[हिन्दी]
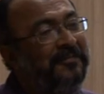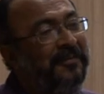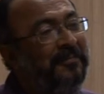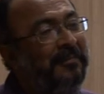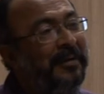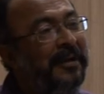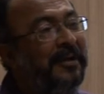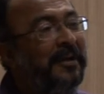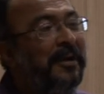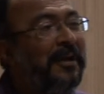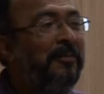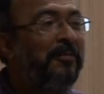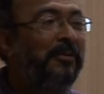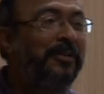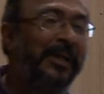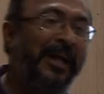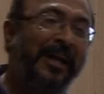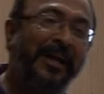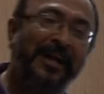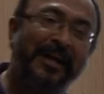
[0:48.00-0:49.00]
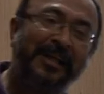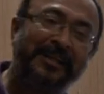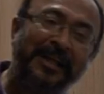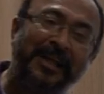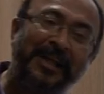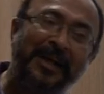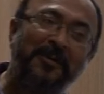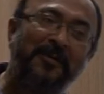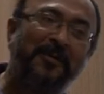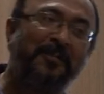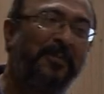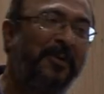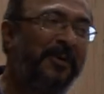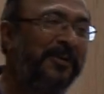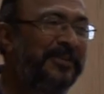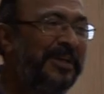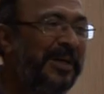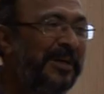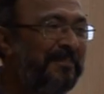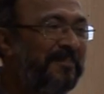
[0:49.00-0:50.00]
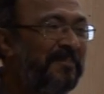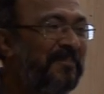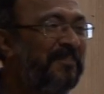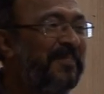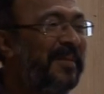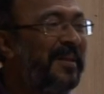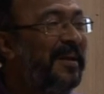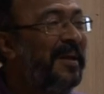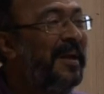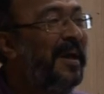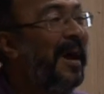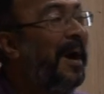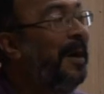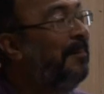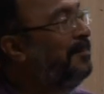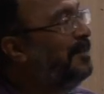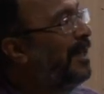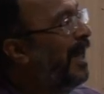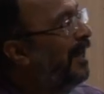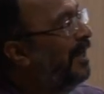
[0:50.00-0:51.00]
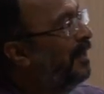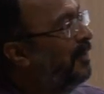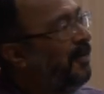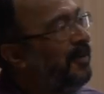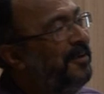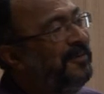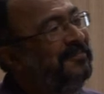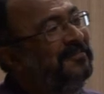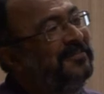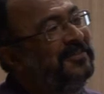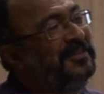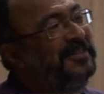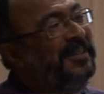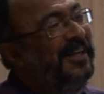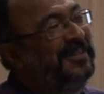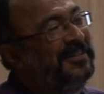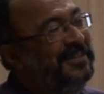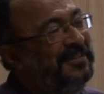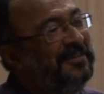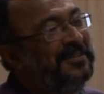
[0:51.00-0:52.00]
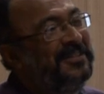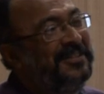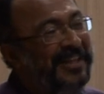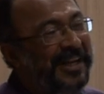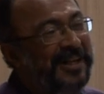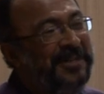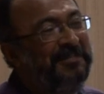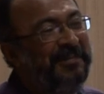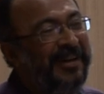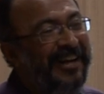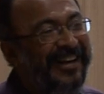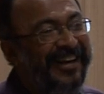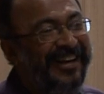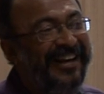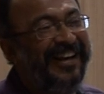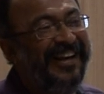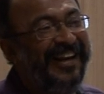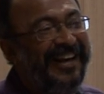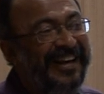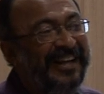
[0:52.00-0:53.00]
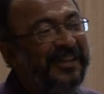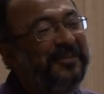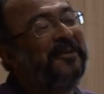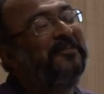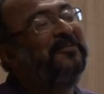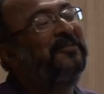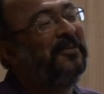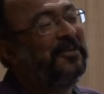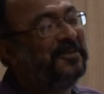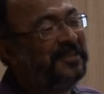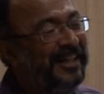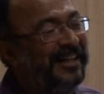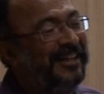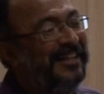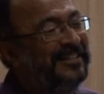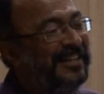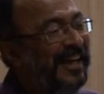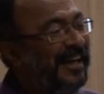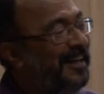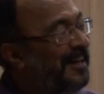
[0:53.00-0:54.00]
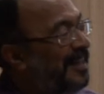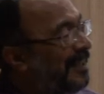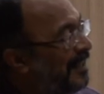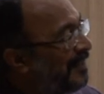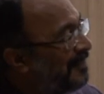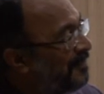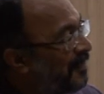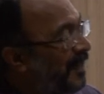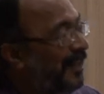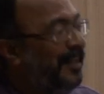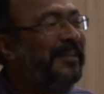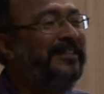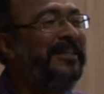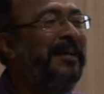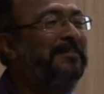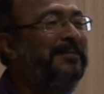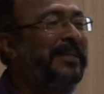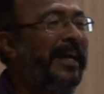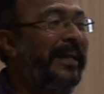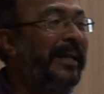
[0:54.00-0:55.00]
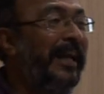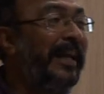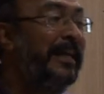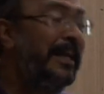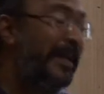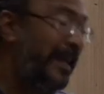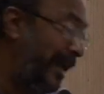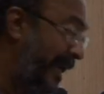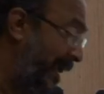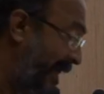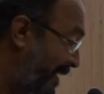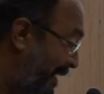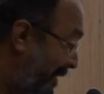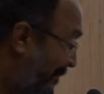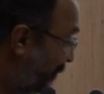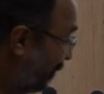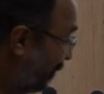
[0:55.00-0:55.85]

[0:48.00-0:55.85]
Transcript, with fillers: फिल्म वो तेरह के तेरह लोग पहुंच गए अब जाए कौन स्टेज स्टेज पे लेने के लिए तो ऑफकोर्स दे डिसाइडेड कि ख्वाजा साहब जाएंगे लेकिन हम